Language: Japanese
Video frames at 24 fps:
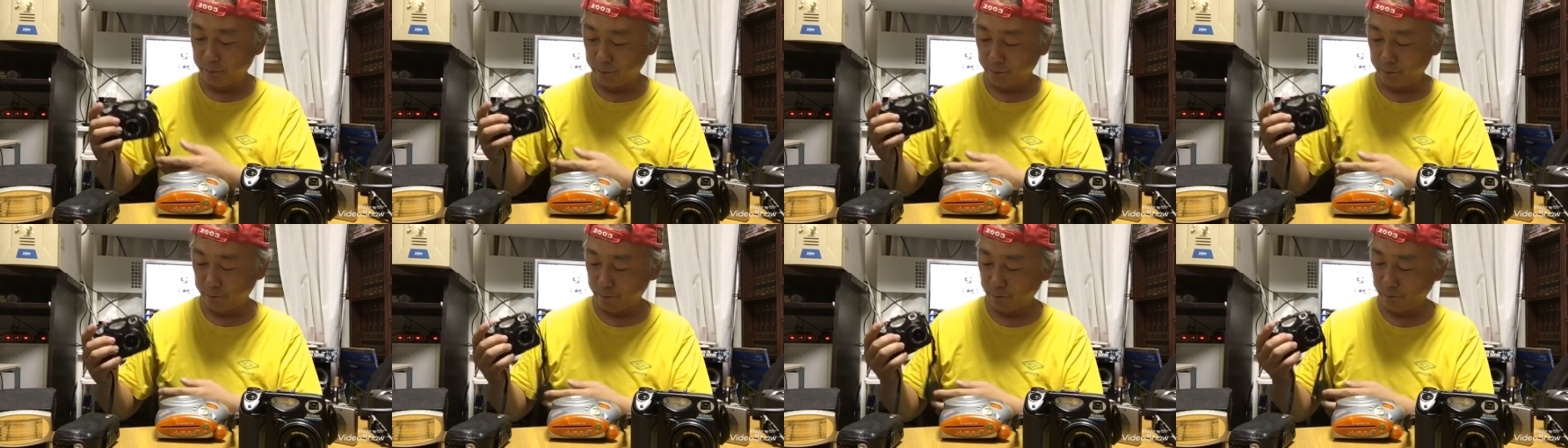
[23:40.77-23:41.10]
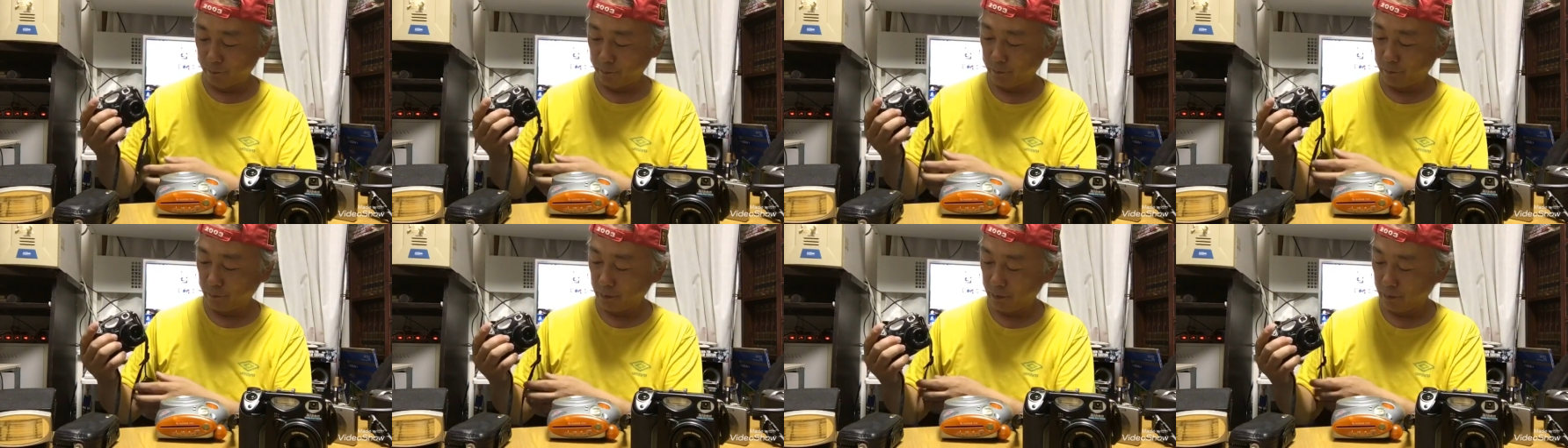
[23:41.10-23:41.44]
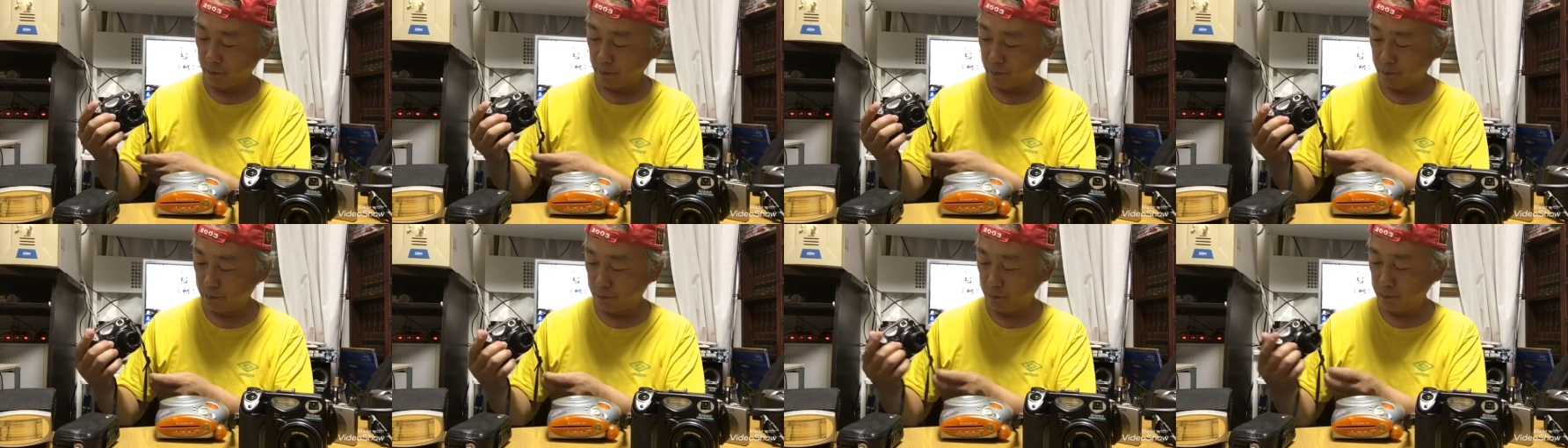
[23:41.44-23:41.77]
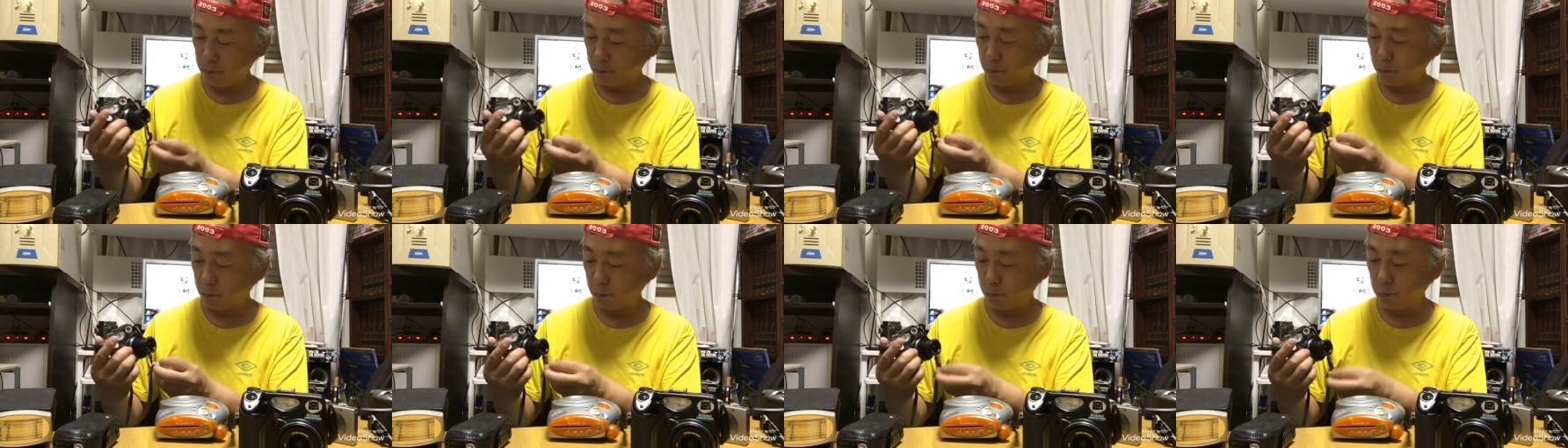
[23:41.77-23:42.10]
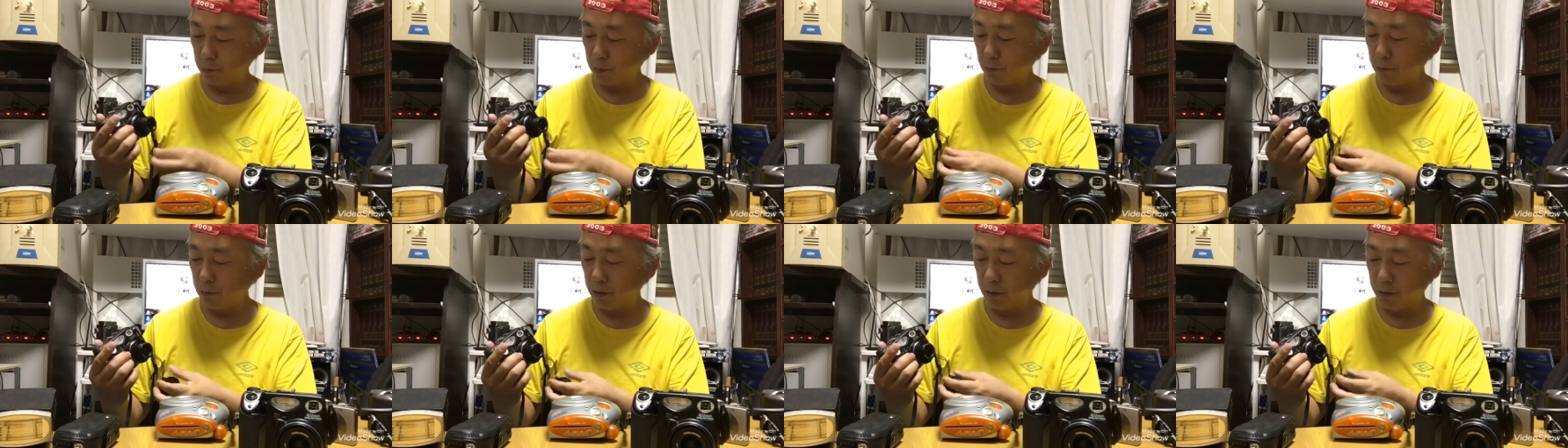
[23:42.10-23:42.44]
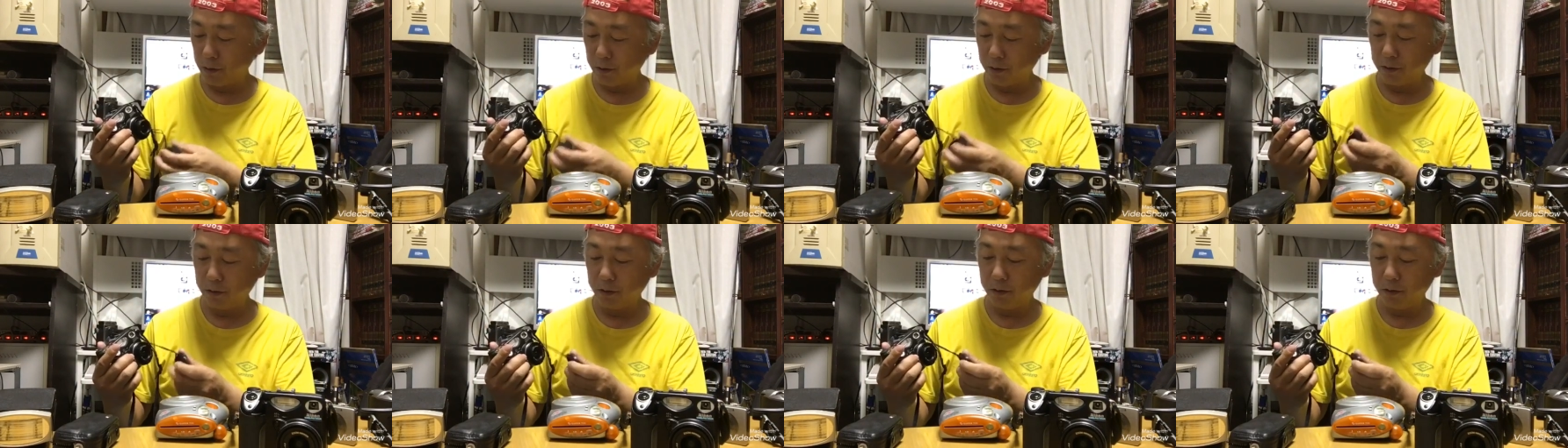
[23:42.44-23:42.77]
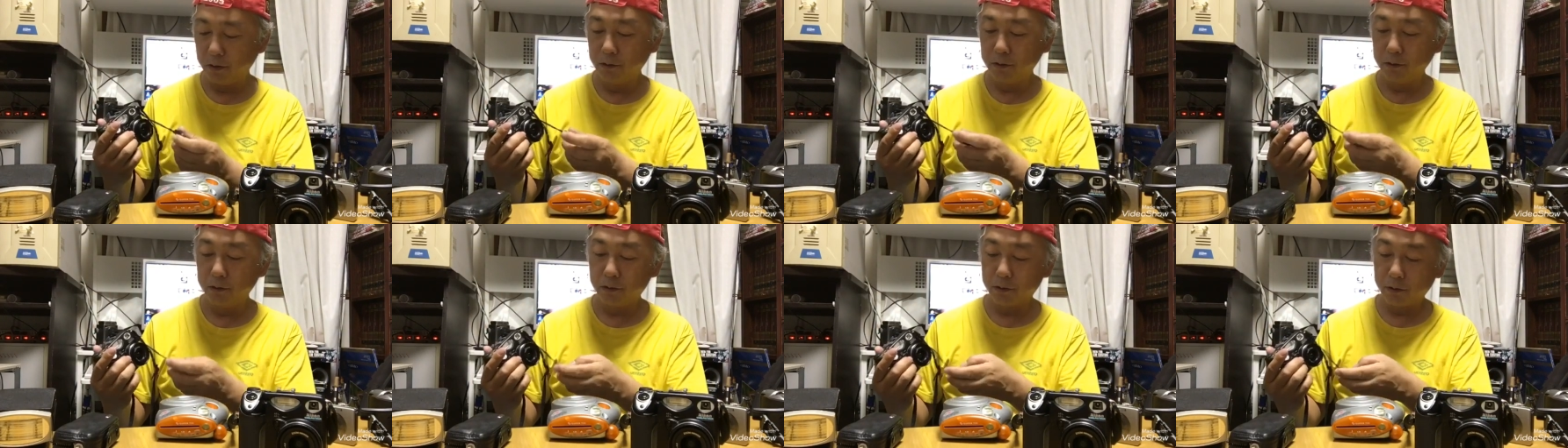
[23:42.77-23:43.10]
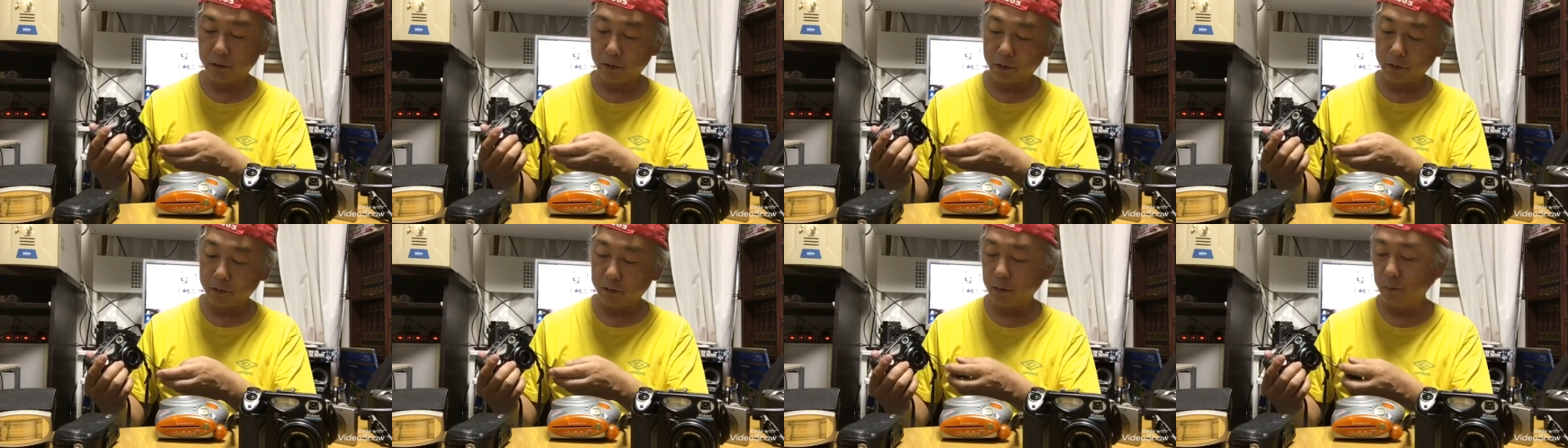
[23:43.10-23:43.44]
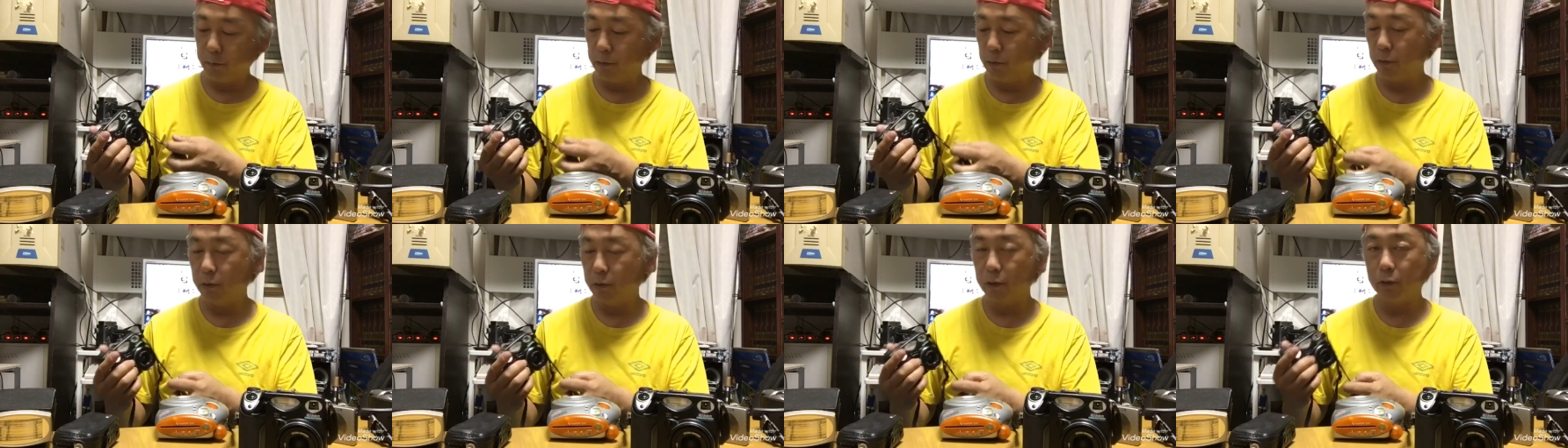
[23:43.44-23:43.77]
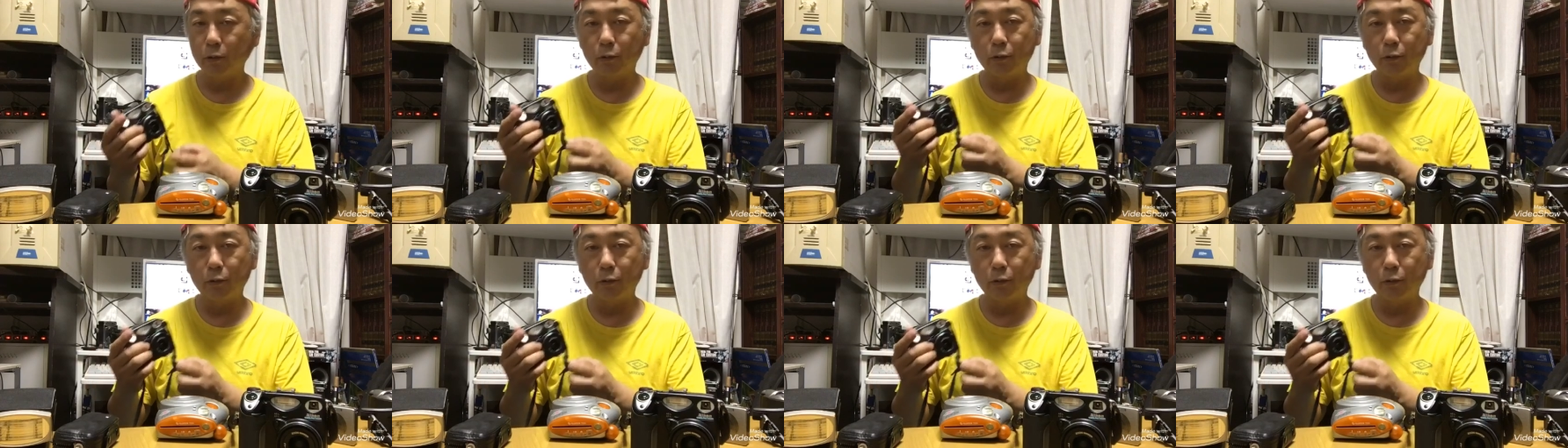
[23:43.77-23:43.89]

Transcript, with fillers: た。うん。ちょっとこれは使ってみようかな。